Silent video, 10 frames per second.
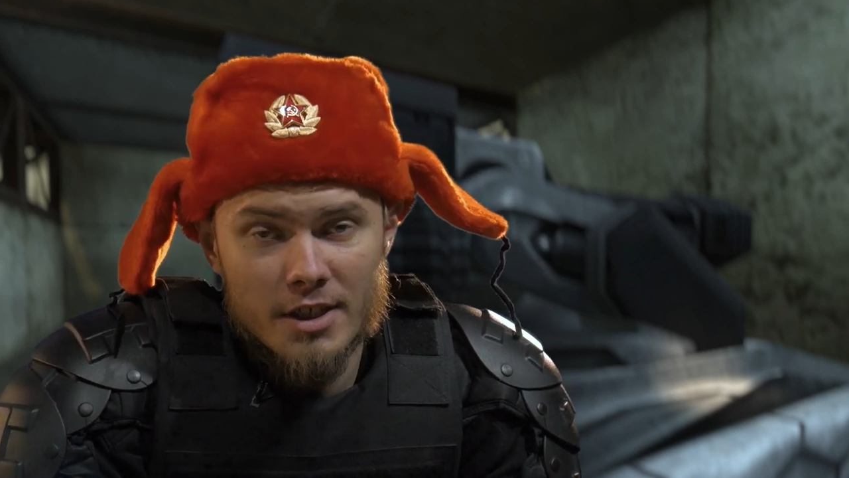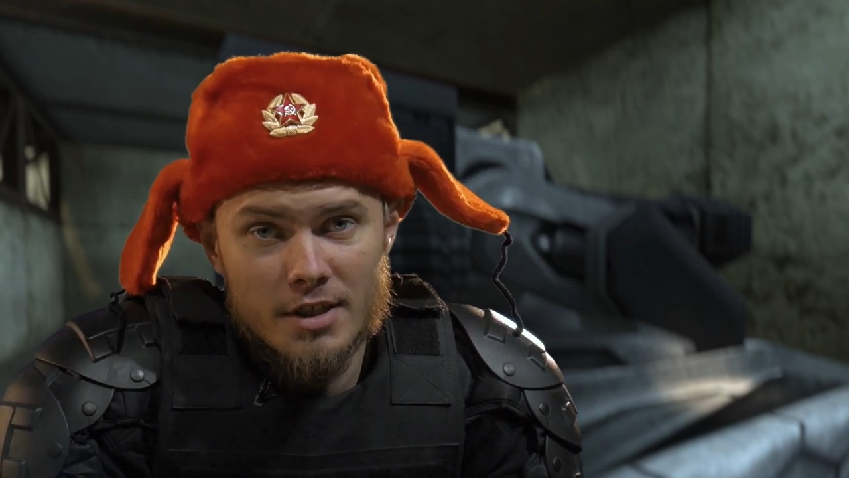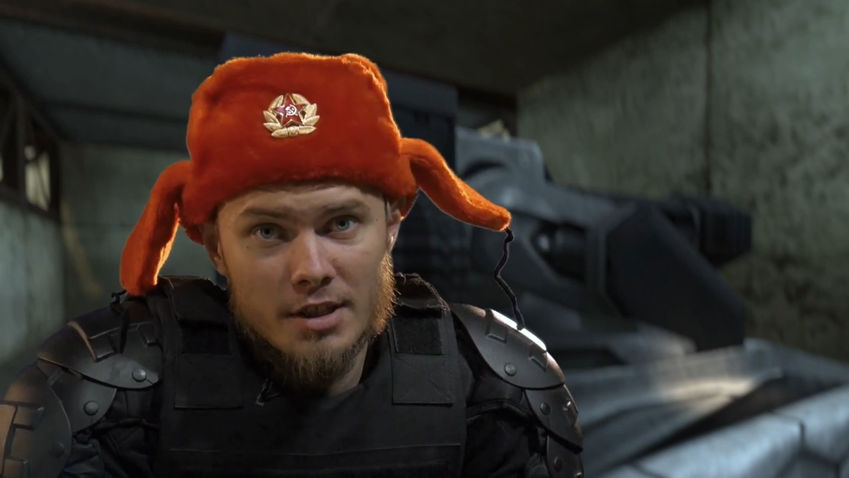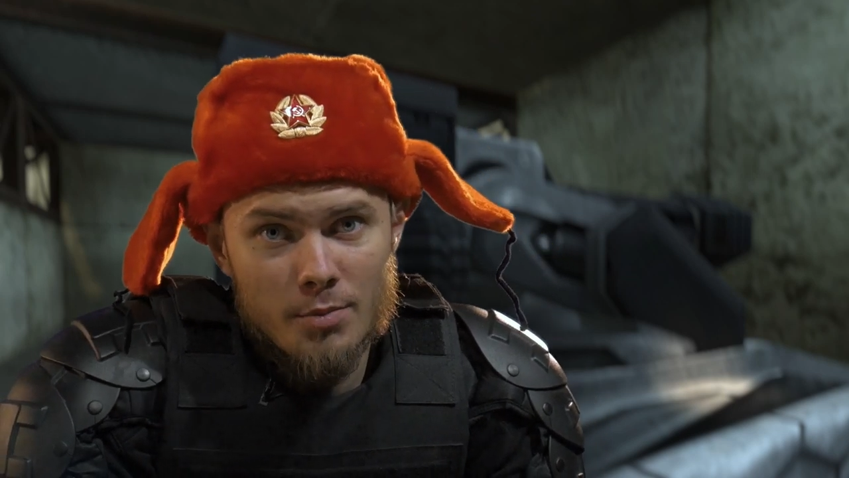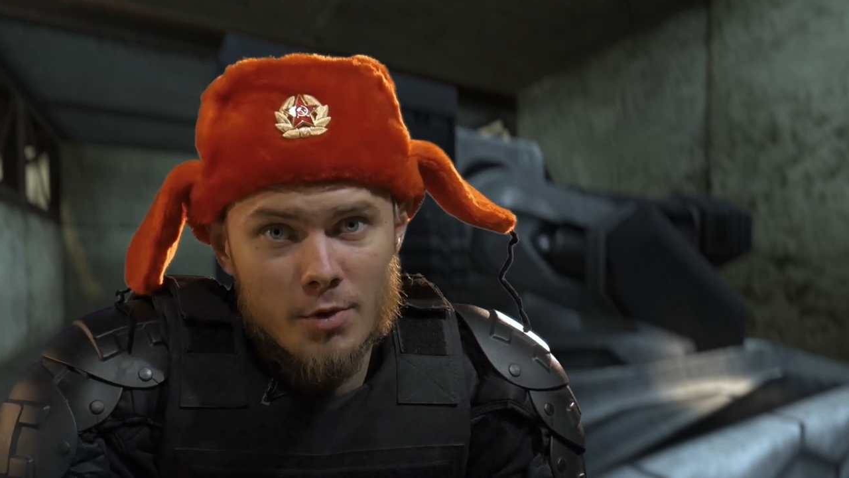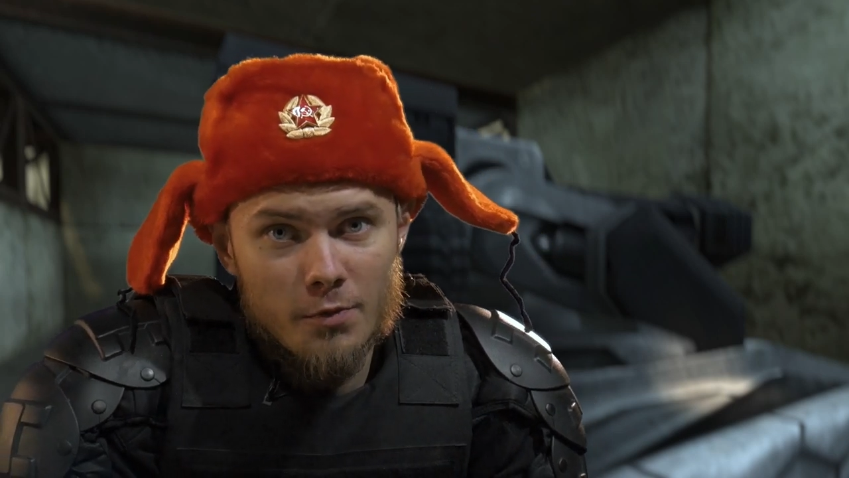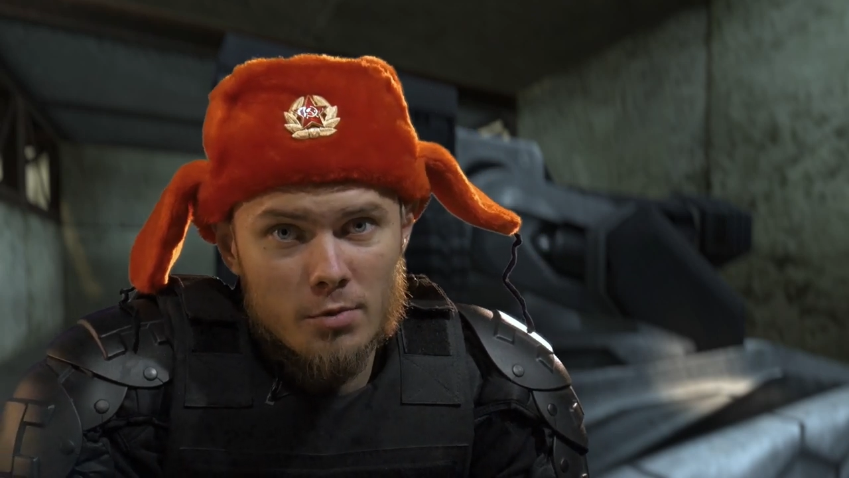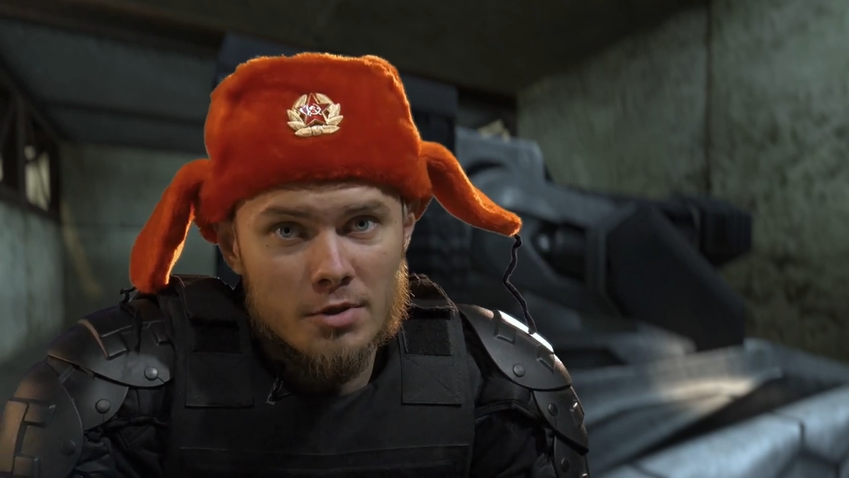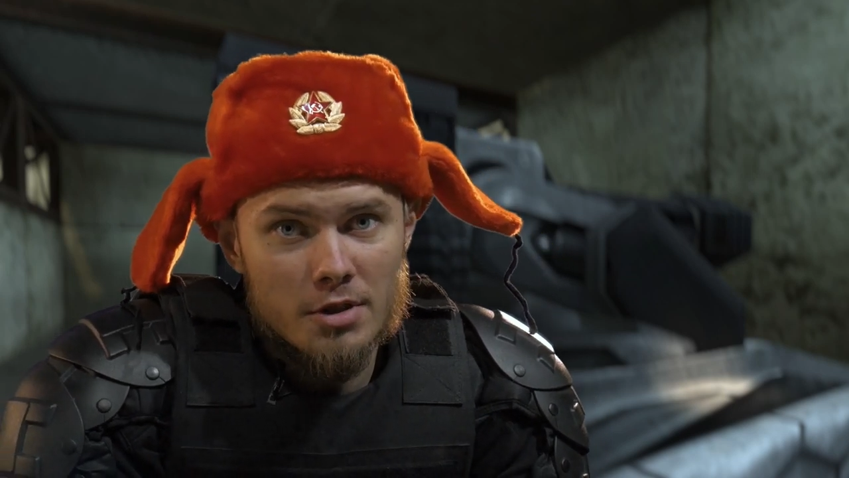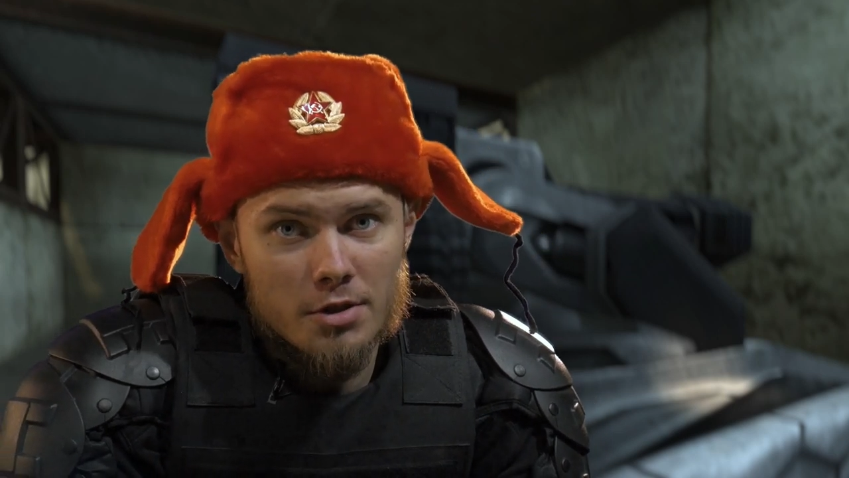каждый день мне
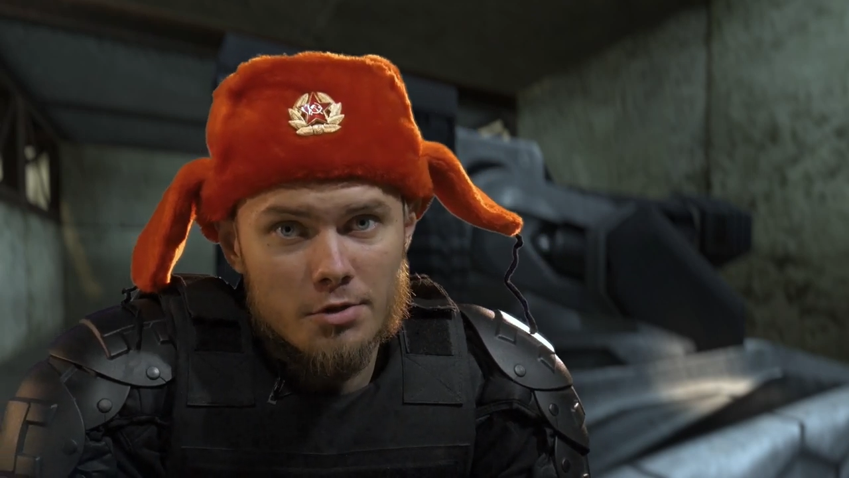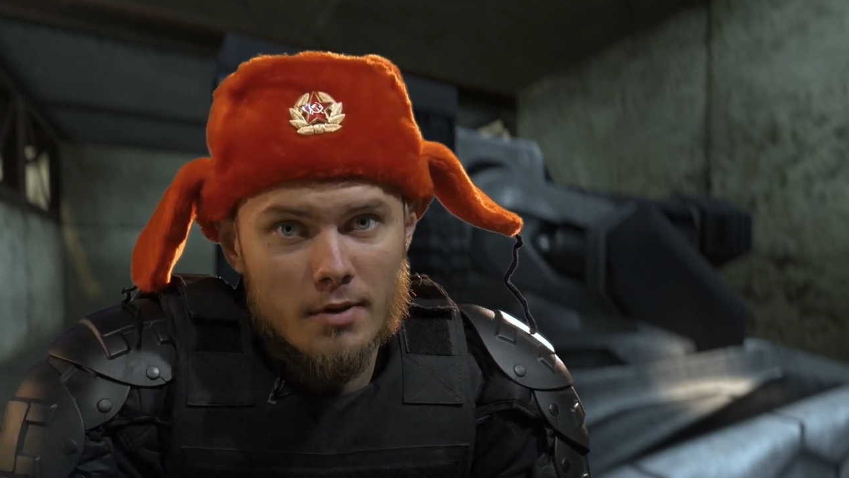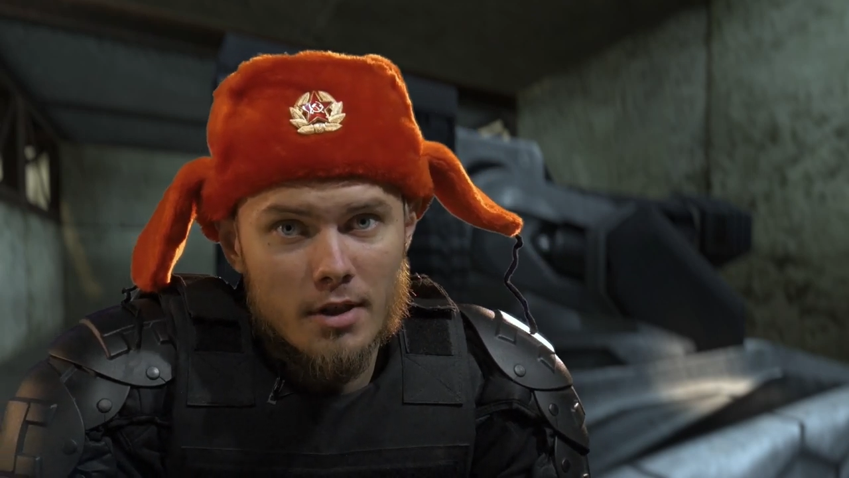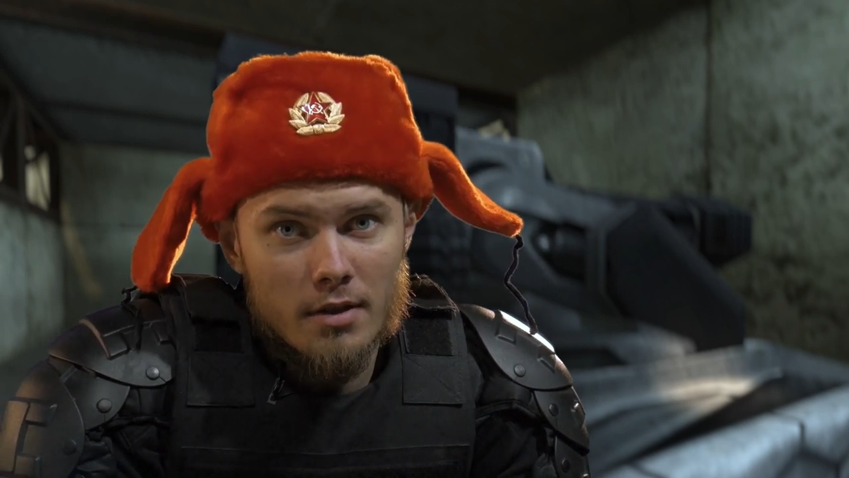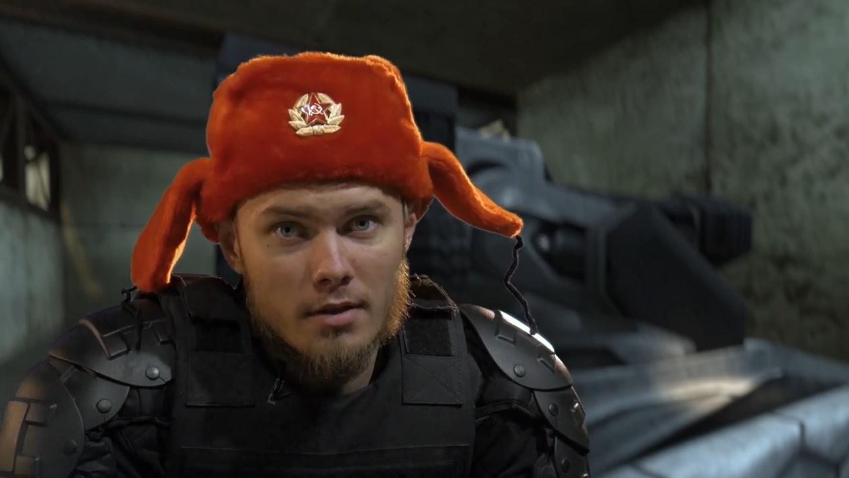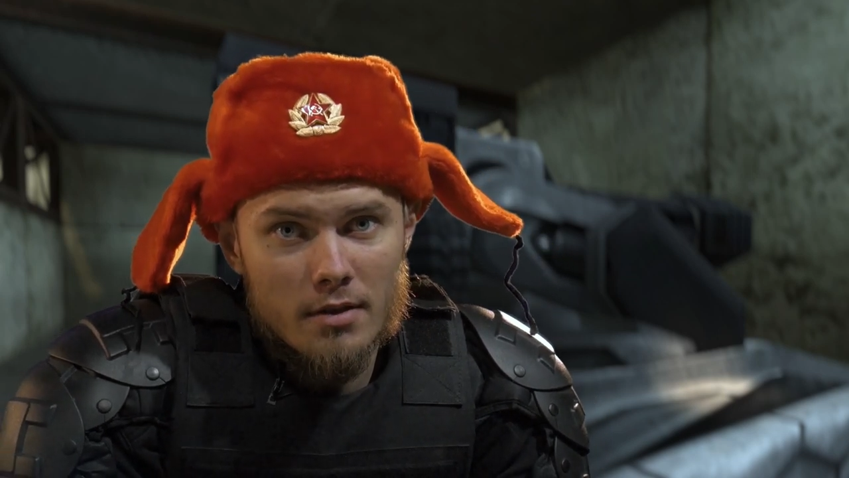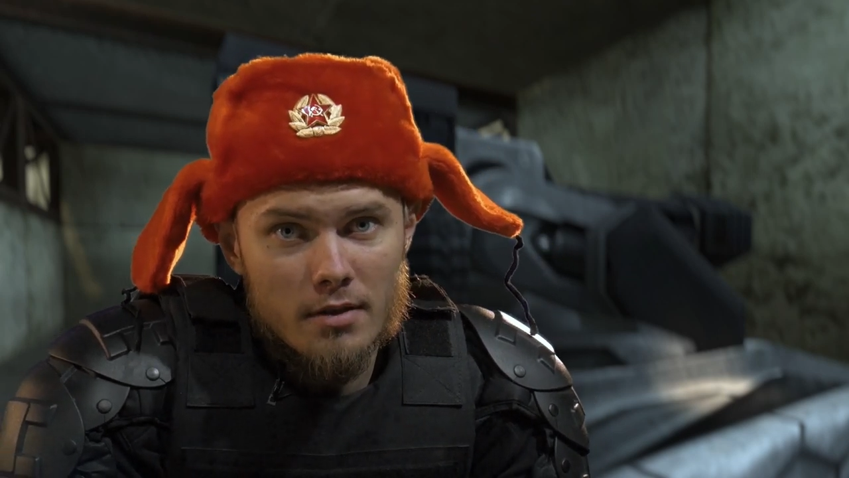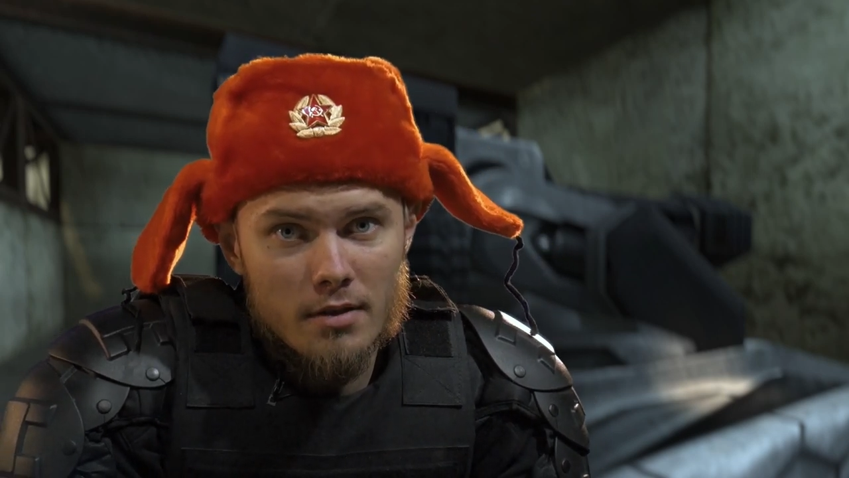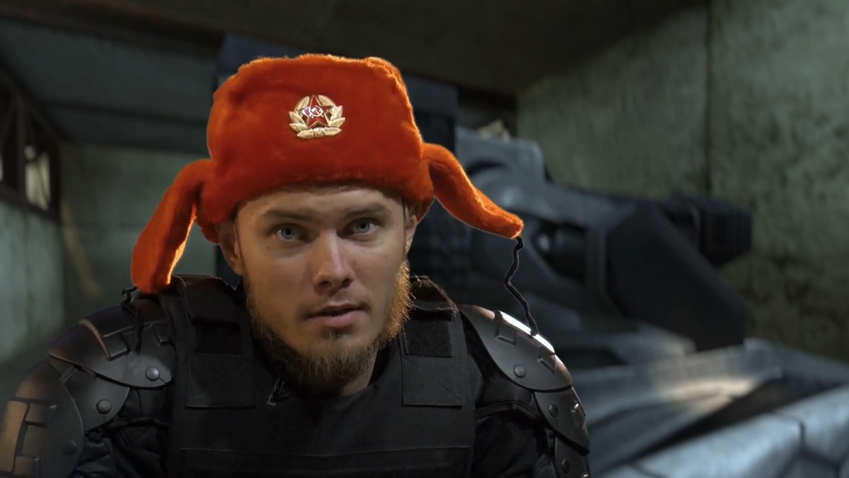флудишь, чувак.